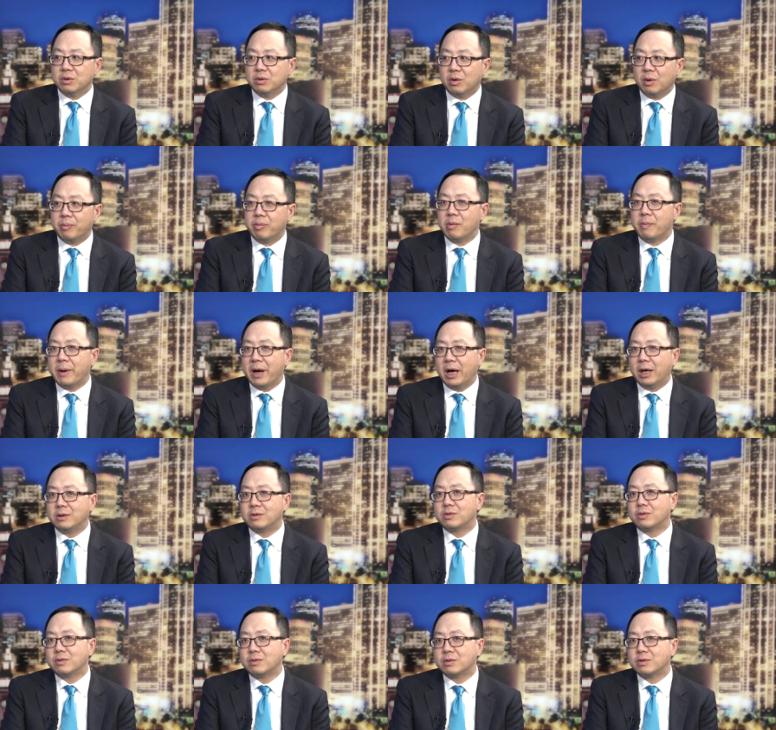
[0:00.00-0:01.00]
我不排
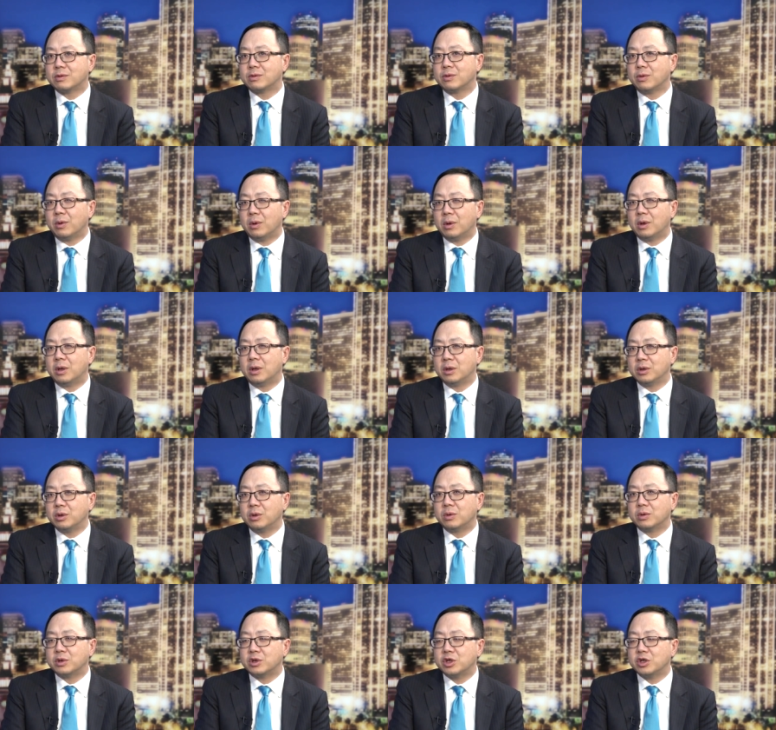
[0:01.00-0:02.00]
除说
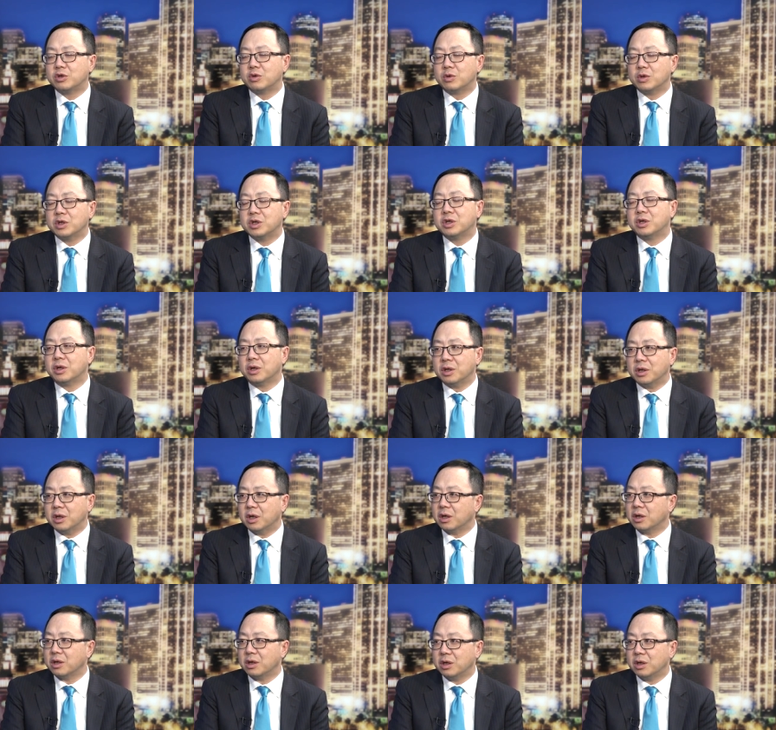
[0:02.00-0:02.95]
有这种可能，